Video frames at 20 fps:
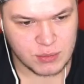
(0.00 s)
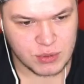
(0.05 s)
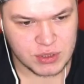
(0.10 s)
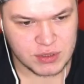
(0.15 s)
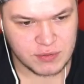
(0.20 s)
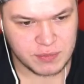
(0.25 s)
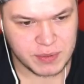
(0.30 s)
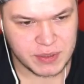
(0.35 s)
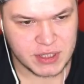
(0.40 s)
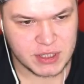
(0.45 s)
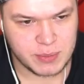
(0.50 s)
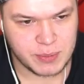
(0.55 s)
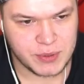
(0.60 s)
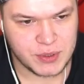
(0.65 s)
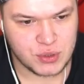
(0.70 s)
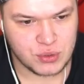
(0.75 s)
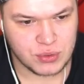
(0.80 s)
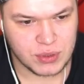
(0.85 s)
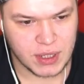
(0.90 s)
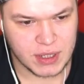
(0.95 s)
Можно, в принципе,
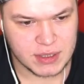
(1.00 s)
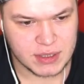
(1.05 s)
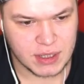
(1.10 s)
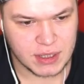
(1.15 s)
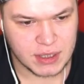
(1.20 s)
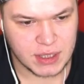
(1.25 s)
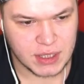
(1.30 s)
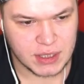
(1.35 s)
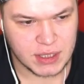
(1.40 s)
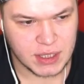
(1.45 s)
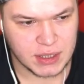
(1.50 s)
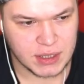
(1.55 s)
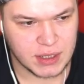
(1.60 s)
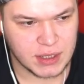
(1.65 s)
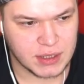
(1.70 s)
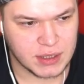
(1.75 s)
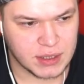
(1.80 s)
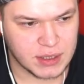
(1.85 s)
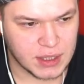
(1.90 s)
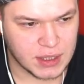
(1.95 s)
сюда сгонять. Я,
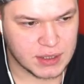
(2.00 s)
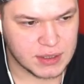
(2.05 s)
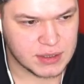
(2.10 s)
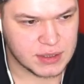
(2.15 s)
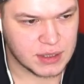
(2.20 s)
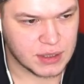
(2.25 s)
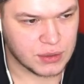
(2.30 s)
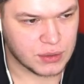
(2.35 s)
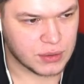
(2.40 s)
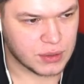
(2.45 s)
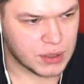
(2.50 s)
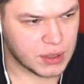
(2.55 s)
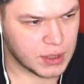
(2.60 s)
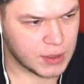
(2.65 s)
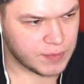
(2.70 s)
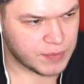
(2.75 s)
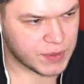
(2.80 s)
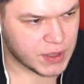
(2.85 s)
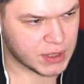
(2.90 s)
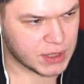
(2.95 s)
наверное, так и сделаю.
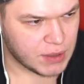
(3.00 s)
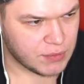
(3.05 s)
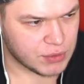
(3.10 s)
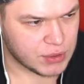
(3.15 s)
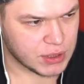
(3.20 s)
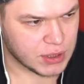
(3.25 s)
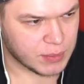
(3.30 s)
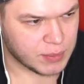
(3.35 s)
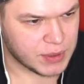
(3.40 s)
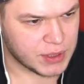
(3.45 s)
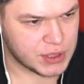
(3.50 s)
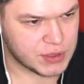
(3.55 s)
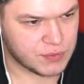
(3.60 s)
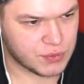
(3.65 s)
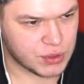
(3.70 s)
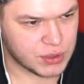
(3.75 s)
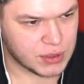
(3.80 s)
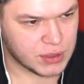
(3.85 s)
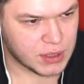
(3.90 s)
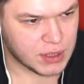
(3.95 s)
Хотя вот это ближе
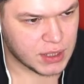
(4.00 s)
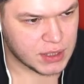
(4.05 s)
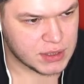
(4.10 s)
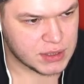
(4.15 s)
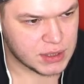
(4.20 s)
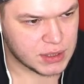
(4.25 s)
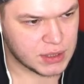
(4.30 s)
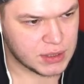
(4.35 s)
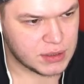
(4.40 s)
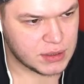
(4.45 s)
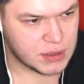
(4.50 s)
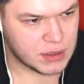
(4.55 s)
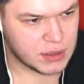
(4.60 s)
вроде локация, нет?